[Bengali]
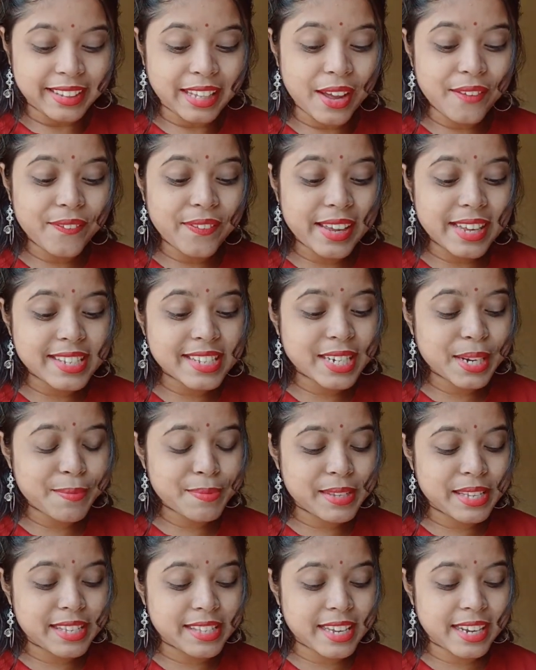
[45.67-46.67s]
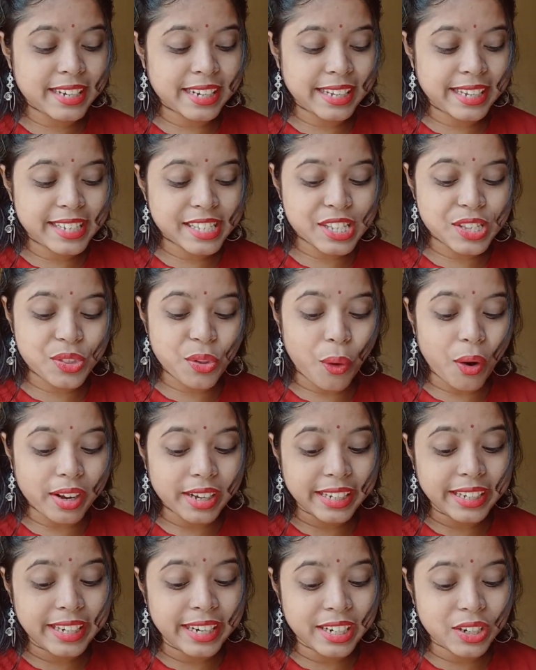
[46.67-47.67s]
দ্য ফেস্টিভ সিজন ইজ নট
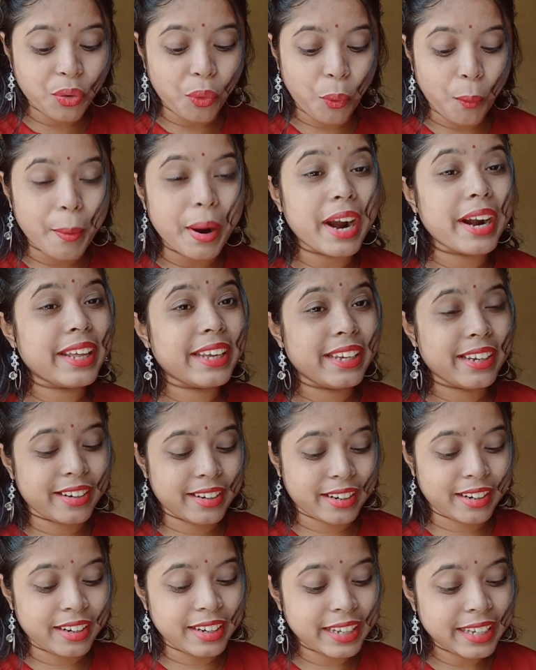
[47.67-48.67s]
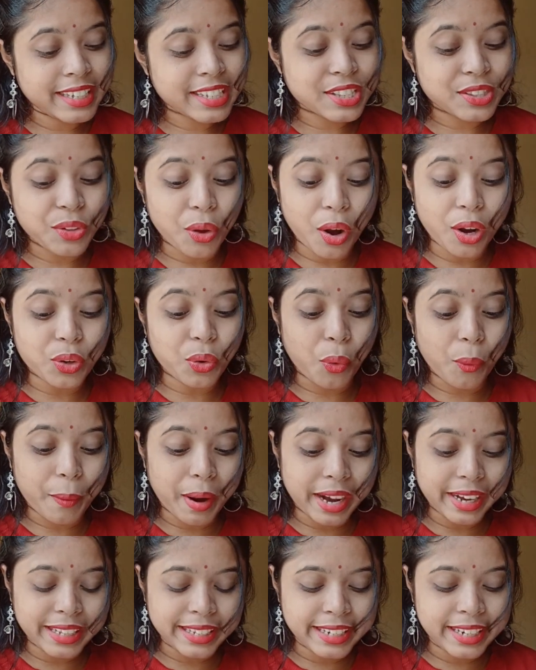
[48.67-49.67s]
ইয়েট ওভার ইজ নট
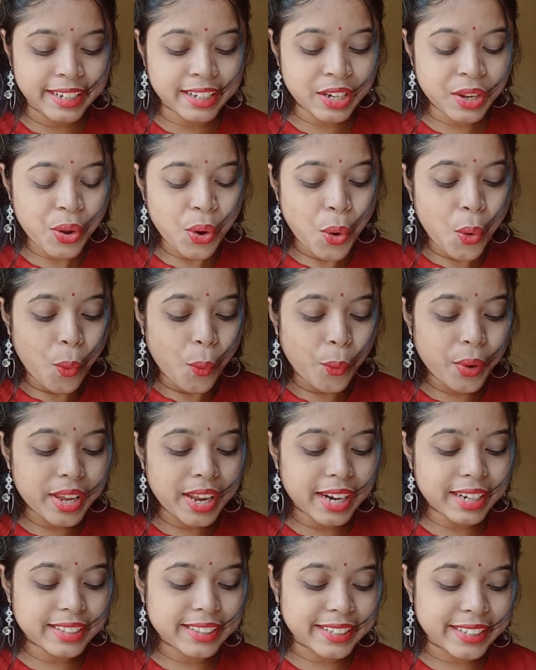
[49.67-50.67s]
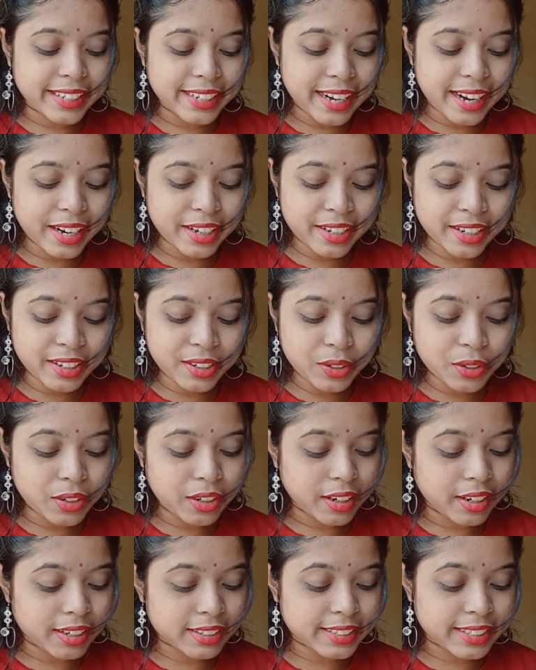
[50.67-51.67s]
ওভার ইয়েট উই আর থ্রিলার্ড
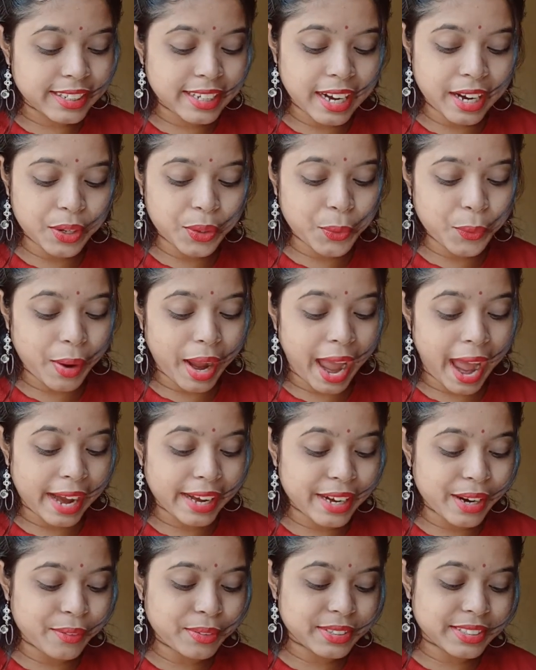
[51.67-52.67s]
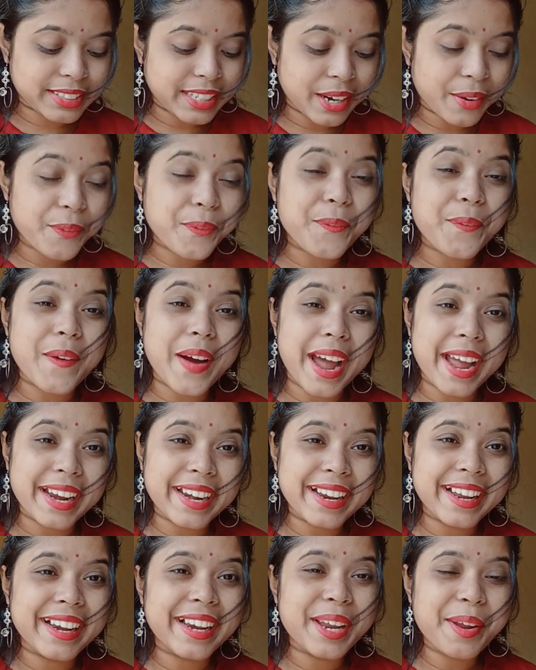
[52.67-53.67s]
অ্যানাউন্স দ্যাট
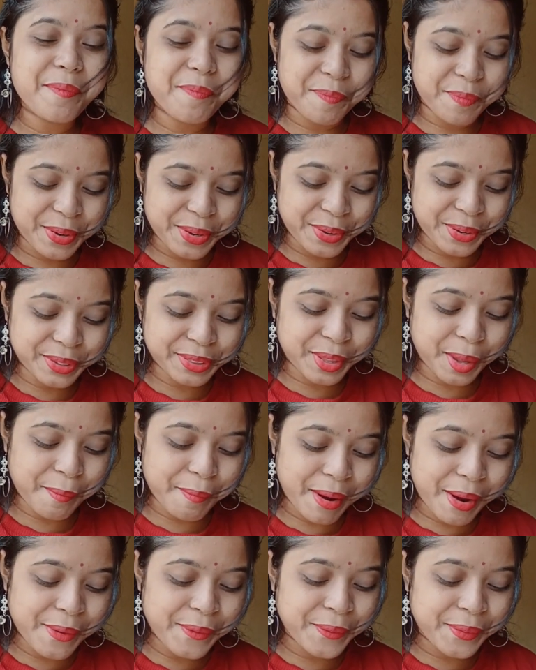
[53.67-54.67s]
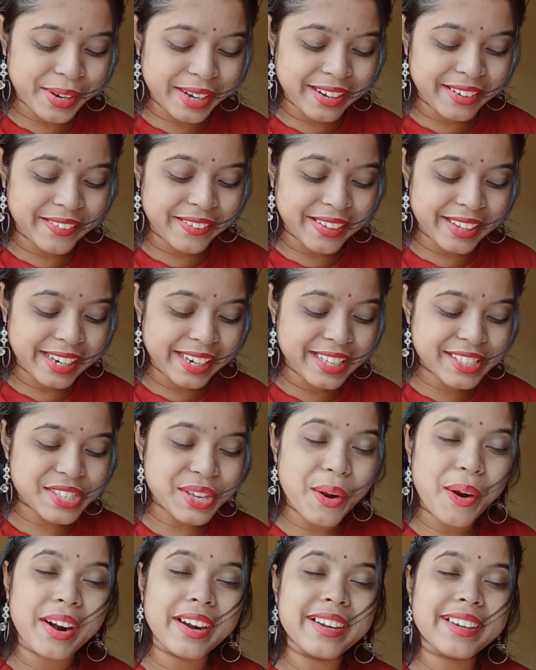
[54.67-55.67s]
ফাইনালি প্রিয়তমা উইল রিলিজ
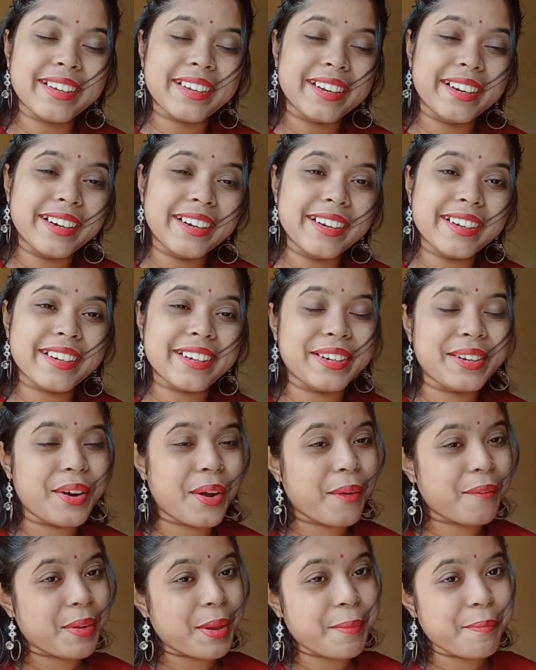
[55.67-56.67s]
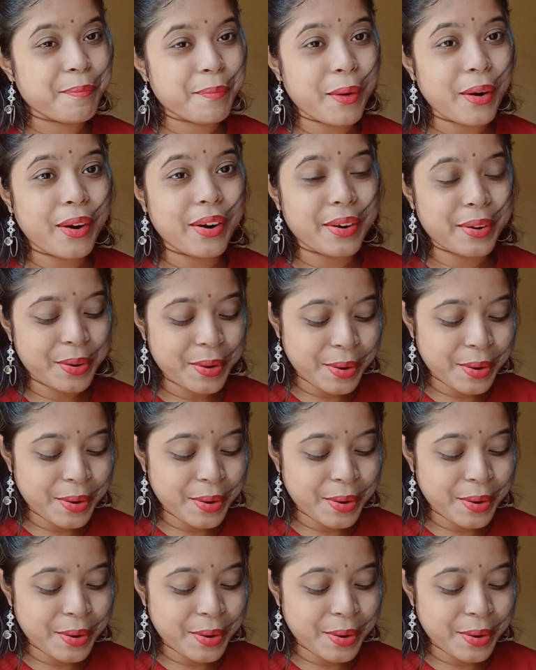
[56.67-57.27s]
অন থার্ড নভেম্বর